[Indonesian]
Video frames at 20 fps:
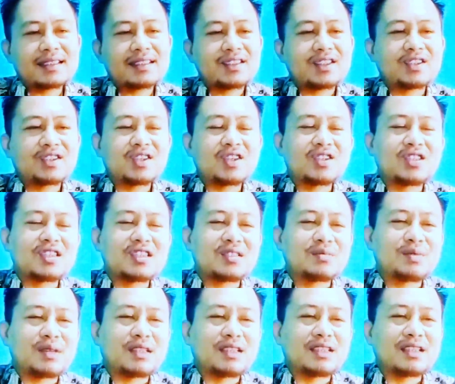contohnya
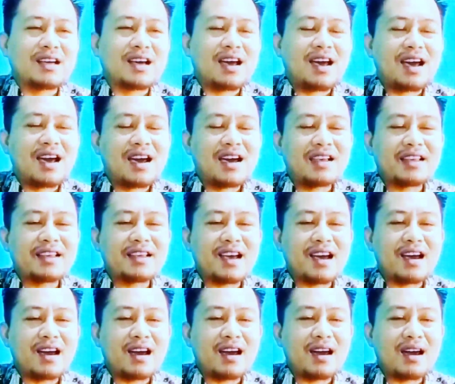seperti
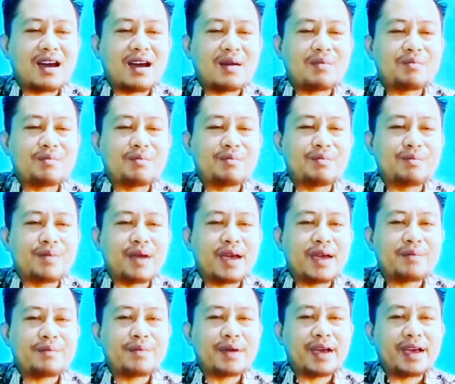ayam,
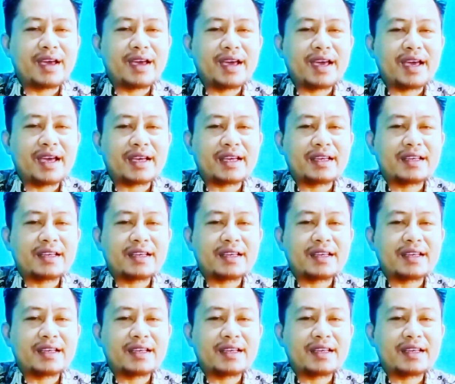bebek,